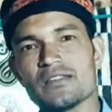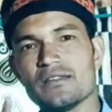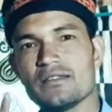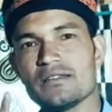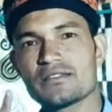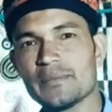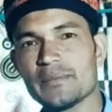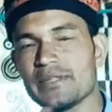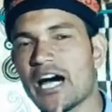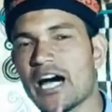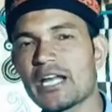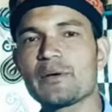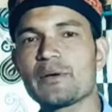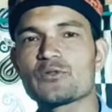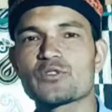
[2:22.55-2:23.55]

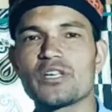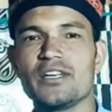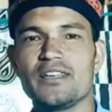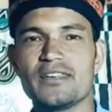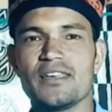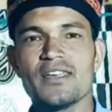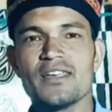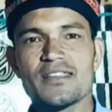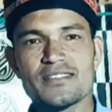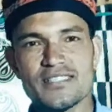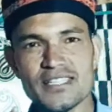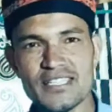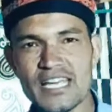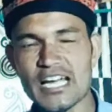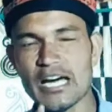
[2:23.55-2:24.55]
संविधान में उसके लिए
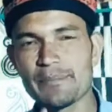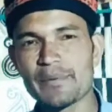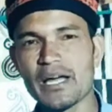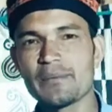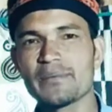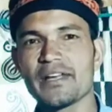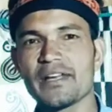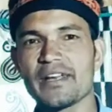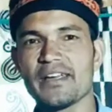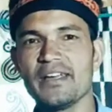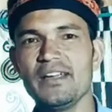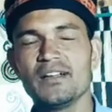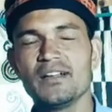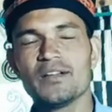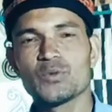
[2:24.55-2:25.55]
सजा का प्रावधान है